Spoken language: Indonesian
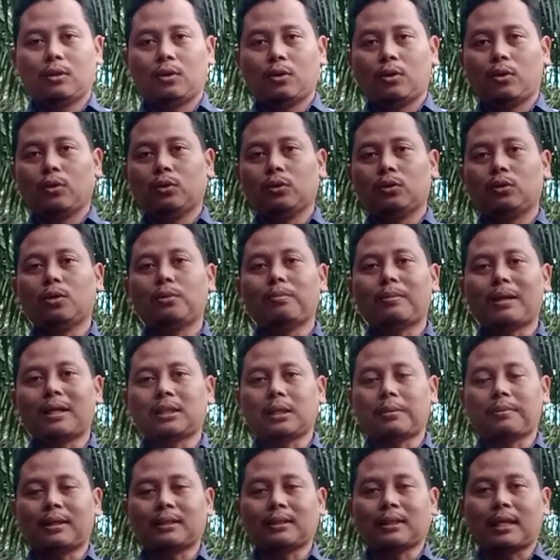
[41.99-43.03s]
untuk
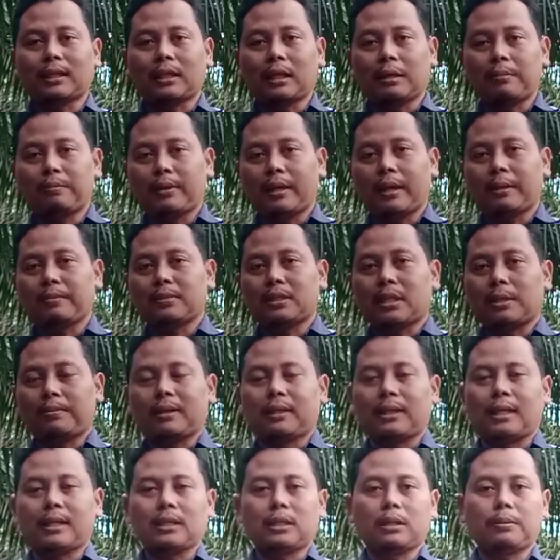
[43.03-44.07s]
masa-masa TBM
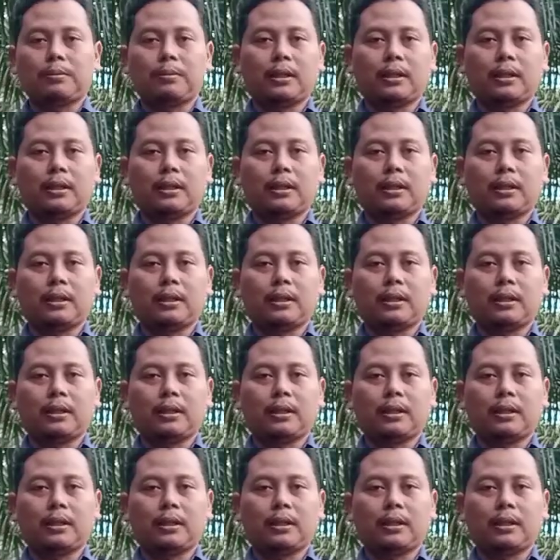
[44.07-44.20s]
sahabat tani